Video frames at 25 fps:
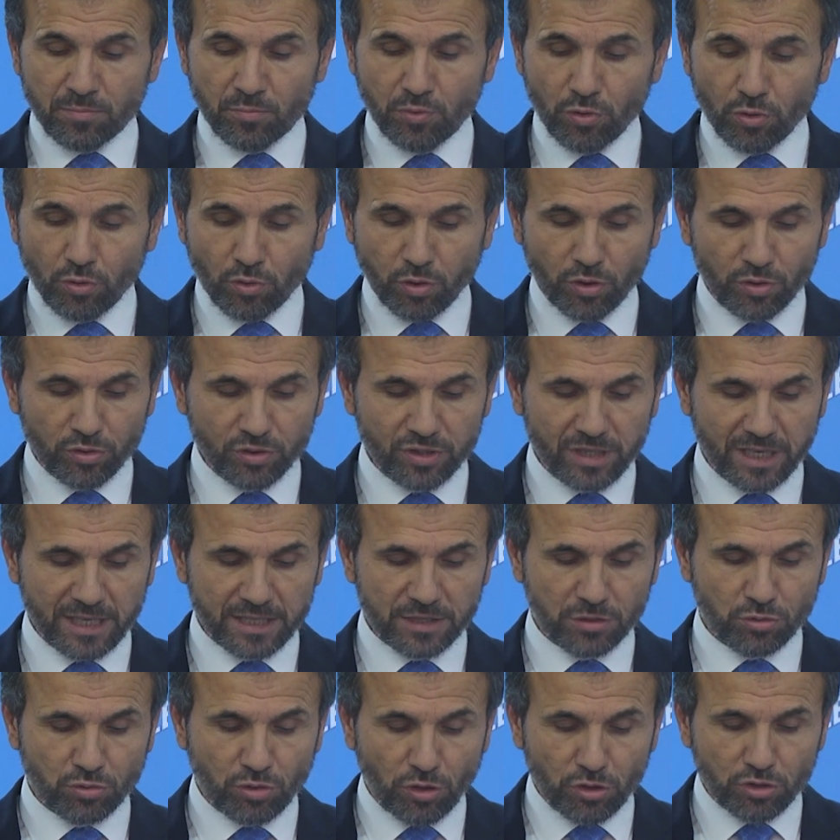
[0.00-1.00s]
bu
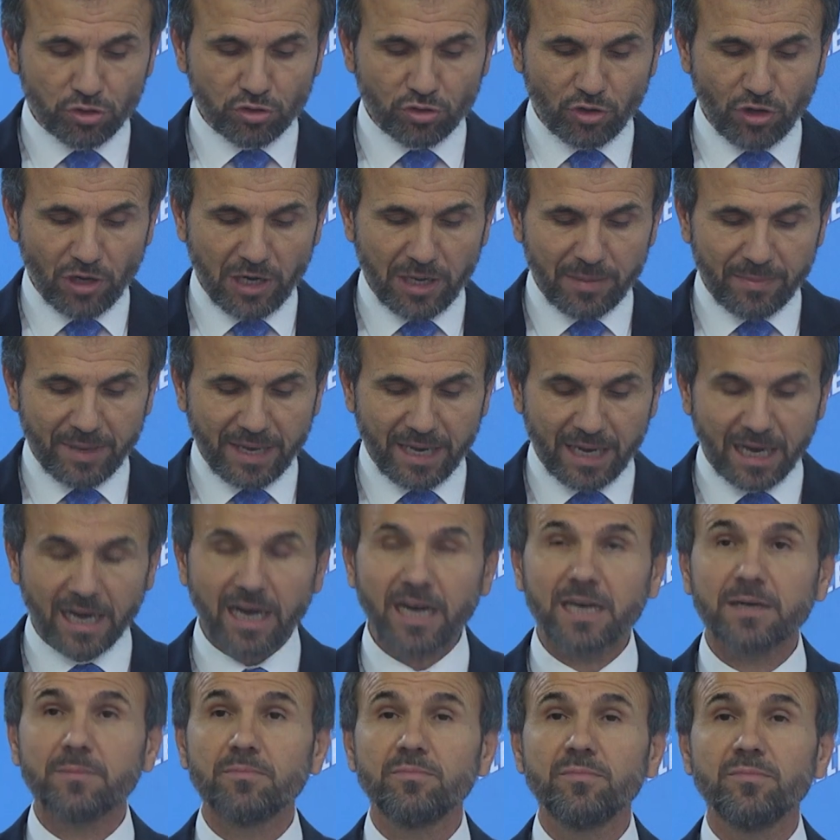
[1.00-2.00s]
konuda söz söylemeye
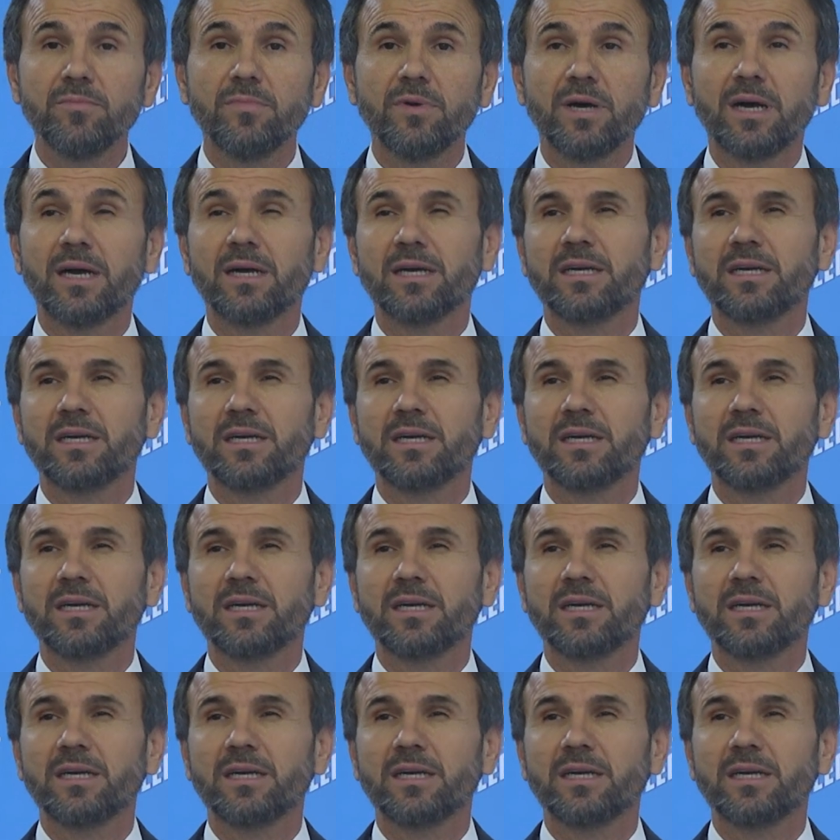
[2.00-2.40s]
hak,